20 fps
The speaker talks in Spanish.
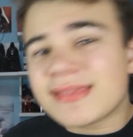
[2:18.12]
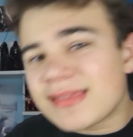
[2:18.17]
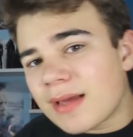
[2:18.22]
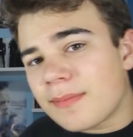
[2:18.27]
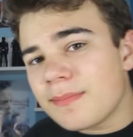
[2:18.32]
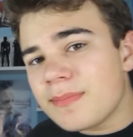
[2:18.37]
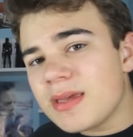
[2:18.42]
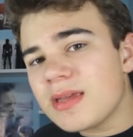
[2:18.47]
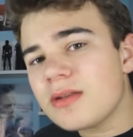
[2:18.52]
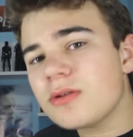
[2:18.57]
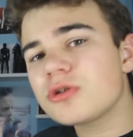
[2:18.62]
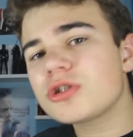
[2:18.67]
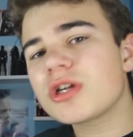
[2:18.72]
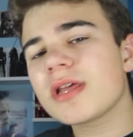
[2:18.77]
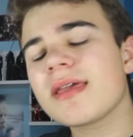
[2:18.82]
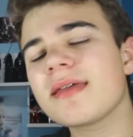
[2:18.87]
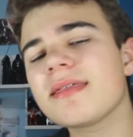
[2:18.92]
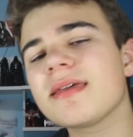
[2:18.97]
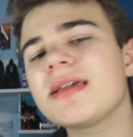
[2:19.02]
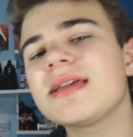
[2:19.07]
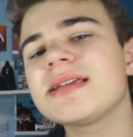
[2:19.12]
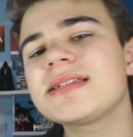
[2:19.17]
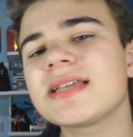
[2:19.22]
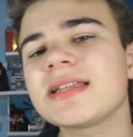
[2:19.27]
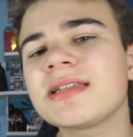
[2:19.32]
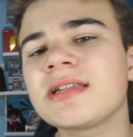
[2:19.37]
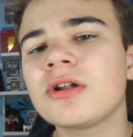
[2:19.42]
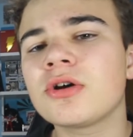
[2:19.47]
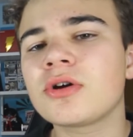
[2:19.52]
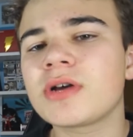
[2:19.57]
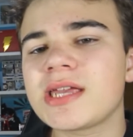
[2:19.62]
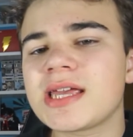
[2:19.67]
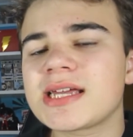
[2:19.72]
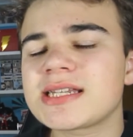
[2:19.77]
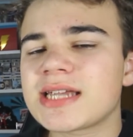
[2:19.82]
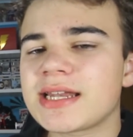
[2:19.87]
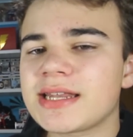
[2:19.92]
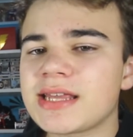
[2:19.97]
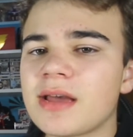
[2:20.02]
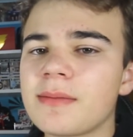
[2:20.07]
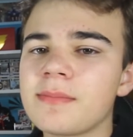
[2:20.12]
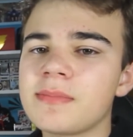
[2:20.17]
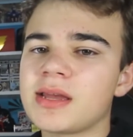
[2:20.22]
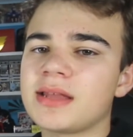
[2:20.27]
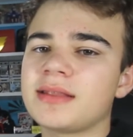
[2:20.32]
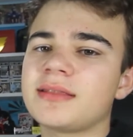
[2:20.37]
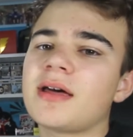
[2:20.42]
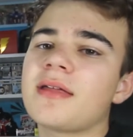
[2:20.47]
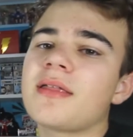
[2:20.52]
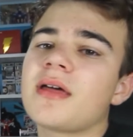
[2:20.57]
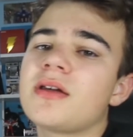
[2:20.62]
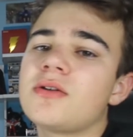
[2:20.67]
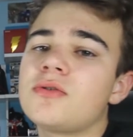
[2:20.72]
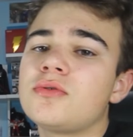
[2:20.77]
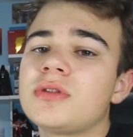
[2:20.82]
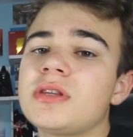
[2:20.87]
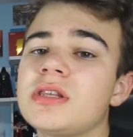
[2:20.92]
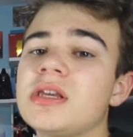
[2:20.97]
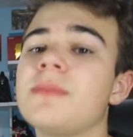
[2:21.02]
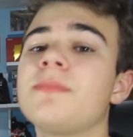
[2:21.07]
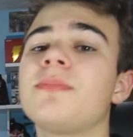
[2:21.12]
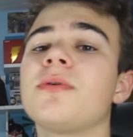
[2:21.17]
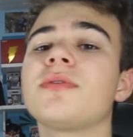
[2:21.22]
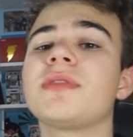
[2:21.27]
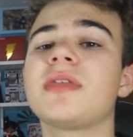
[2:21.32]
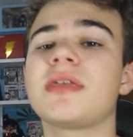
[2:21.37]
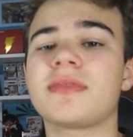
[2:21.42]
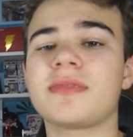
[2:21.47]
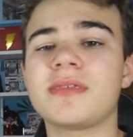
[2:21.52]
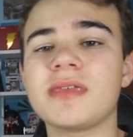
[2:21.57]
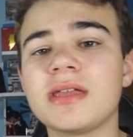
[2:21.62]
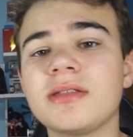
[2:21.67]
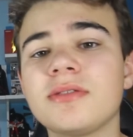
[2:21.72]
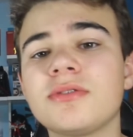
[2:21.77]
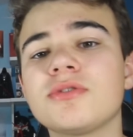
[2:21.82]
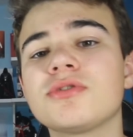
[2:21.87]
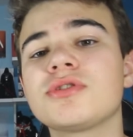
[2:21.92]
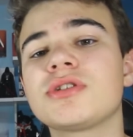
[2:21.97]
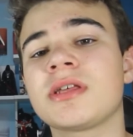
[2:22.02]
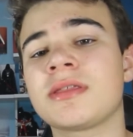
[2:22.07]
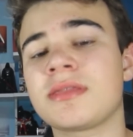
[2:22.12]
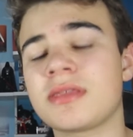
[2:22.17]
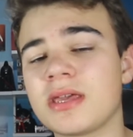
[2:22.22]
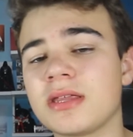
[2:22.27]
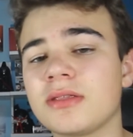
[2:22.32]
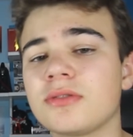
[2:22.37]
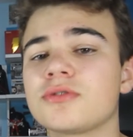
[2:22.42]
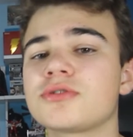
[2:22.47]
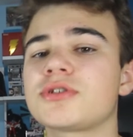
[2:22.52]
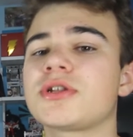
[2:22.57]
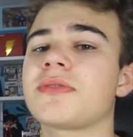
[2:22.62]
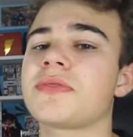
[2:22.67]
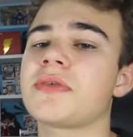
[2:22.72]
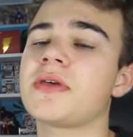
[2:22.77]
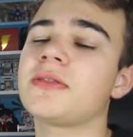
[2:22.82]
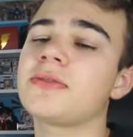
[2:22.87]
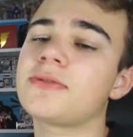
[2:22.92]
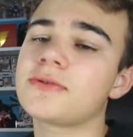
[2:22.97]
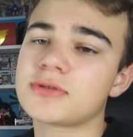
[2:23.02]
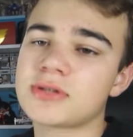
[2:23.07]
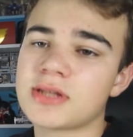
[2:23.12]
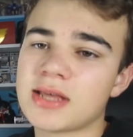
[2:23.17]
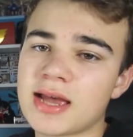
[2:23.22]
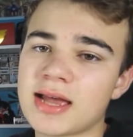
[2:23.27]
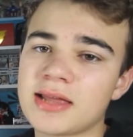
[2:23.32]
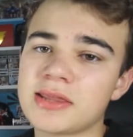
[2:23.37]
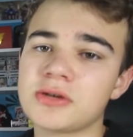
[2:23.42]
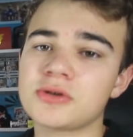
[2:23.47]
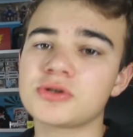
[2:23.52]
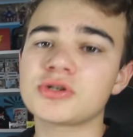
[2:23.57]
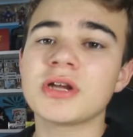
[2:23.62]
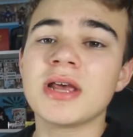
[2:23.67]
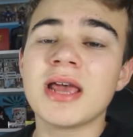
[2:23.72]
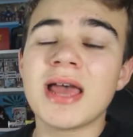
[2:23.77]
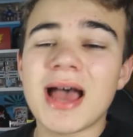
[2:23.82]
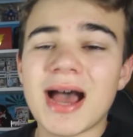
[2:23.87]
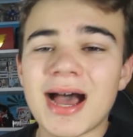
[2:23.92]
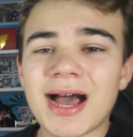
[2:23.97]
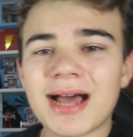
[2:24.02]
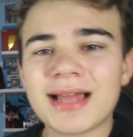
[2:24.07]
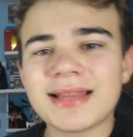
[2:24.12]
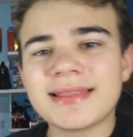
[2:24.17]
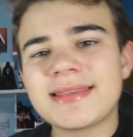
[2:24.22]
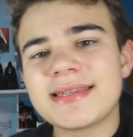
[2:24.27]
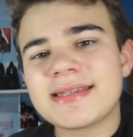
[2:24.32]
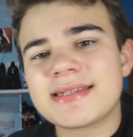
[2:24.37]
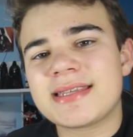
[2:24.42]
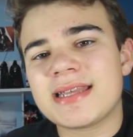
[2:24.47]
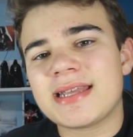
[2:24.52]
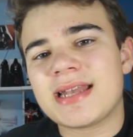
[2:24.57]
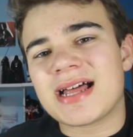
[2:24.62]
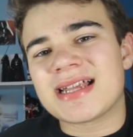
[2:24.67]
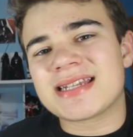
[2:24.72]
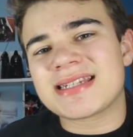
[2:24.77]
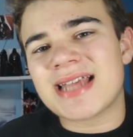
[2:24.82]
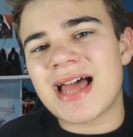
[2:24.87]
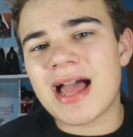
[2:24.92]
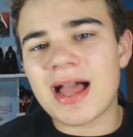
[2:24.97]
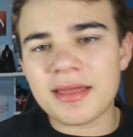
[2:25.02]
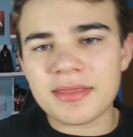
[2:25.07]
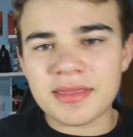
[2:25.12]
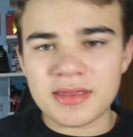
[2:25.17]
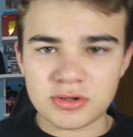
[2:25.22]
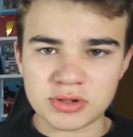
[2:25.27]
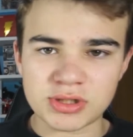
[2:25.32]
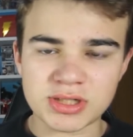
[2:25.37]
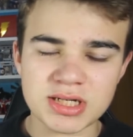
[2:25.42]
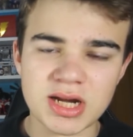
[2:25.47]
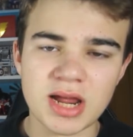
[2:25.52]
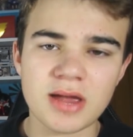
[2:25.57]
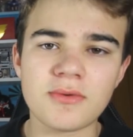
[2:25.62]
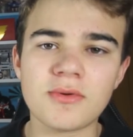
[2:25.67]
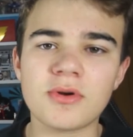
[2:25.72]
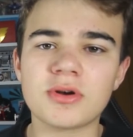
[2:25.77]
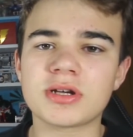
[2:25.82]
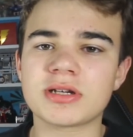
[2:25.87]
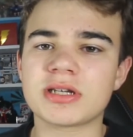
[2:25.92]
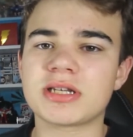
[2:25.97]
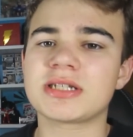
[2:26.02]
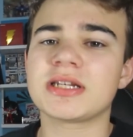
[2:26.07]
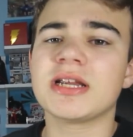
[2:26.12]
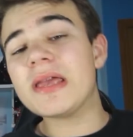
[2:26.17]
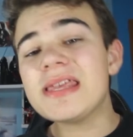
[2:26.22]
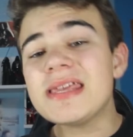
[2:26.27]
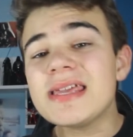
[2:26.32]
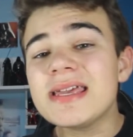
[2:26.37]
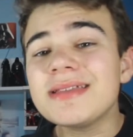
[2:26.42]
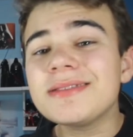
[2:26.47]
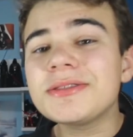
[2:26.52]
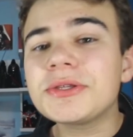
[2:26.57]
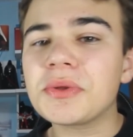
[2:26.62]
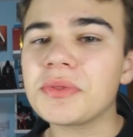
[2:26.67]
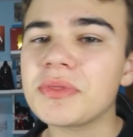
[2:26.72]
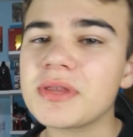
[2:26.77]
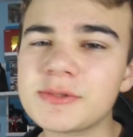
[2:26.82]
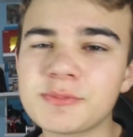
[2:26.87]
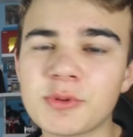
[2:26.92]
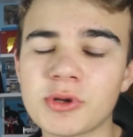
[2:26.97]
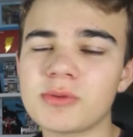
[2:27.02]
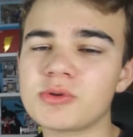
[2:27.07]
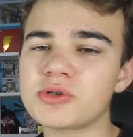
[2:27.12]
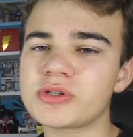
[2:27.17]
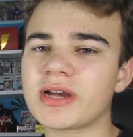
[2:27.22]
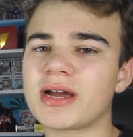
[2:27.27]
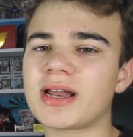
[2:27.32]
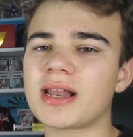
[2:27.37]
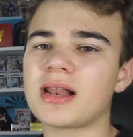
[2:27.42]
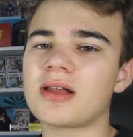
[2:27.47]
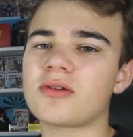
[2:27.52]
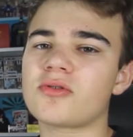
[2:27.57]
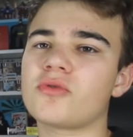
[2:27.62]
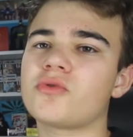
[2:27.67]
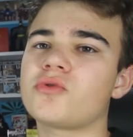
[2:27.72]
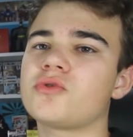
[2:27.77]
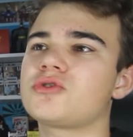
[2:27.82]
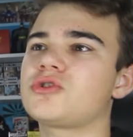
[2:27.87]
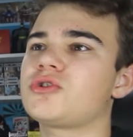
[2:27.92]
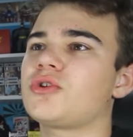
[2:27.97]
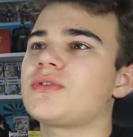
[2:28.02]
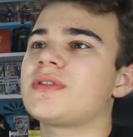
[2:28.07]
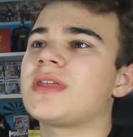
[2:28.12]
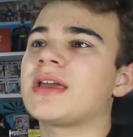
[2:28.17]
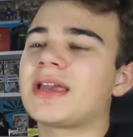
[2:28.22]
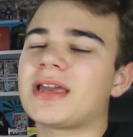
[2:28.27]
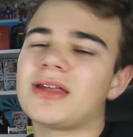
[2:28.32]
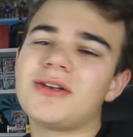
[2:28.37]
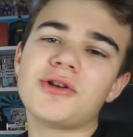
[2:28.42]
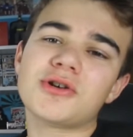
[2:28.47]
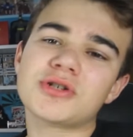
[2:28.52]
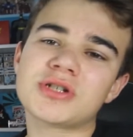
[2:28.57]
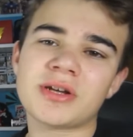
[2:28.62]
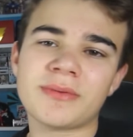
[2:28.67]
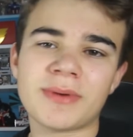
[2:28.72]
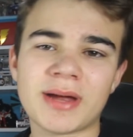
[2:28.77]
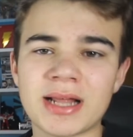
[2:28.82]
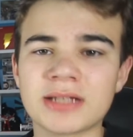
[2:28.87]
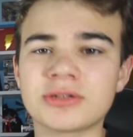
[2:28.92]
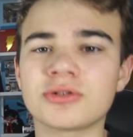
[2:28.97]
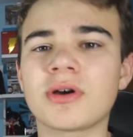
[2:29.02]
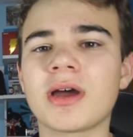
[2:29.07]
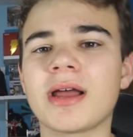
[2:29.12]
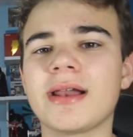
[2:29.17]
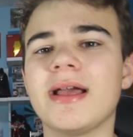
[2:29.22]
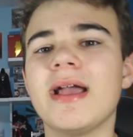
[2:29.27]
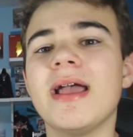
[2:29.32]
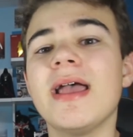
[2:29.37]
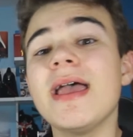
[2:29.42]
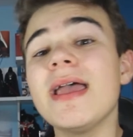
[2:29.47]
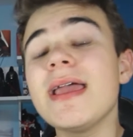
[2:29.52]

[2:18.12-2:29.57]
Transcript: También nos añaden que esta trilogía sería ambientada en un tiempo de cientos y cientos y cientos de años antes de la saga de los Skywalkers. Y entonces podemos llegar a la conclusión de que no se van a tocar.